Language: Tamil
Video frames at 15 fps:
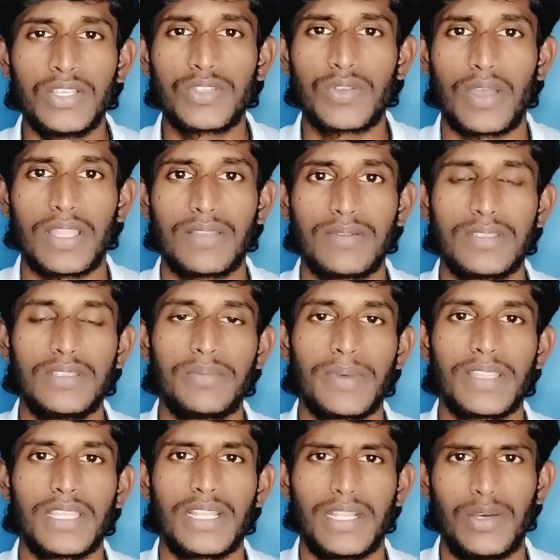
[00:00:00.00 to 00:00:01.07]
ஸோ அதை வந்து
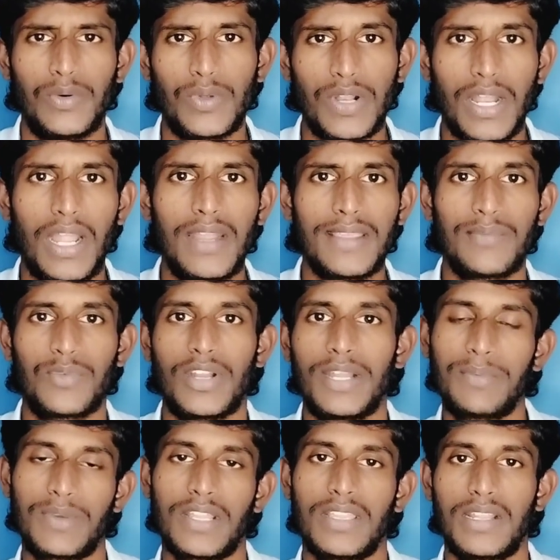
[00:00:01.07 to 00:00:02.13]
பார்த்திங்கன்னா ஒரு நாளைக்கு
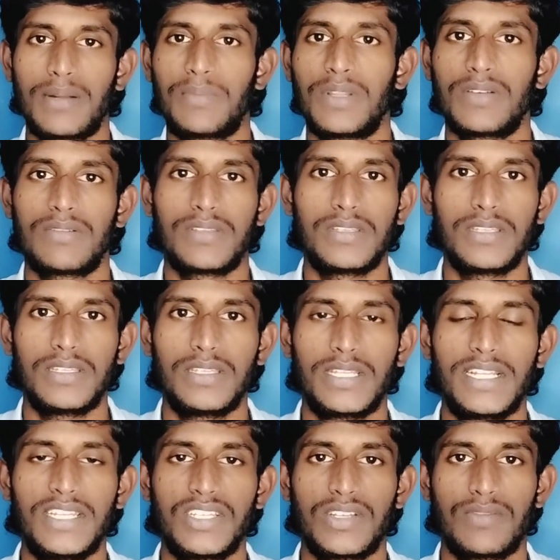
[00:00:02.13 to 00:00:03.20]
முன்னாடி மட்டும்தான் நம்மளுக்கு வந்து
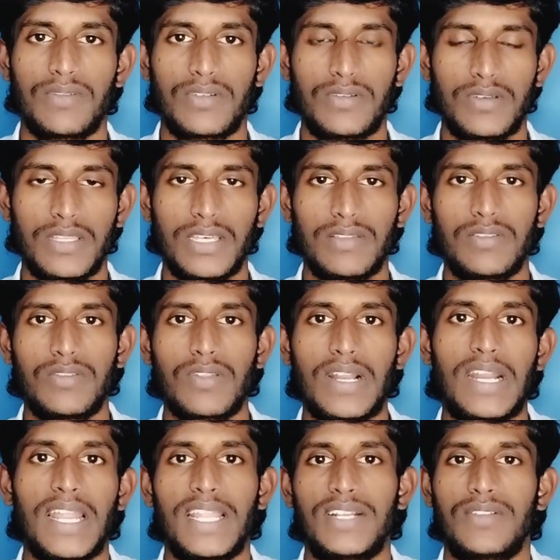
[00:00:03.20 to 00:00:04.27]
இக்னிஷன் வரும் அதாவது வந்து ஒரு
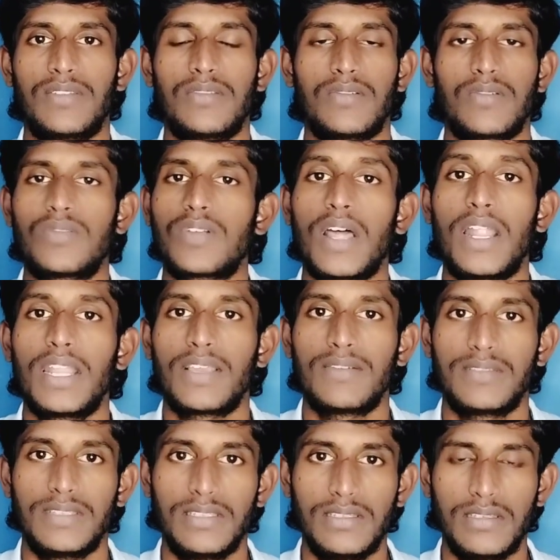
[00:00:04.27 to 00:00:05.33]
அலர்ட் வந்து வரும் நாளைக்கு
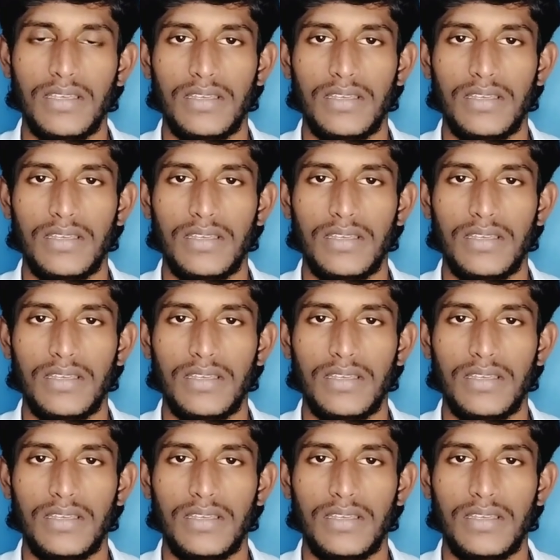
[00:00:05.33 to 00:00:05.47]
வந்து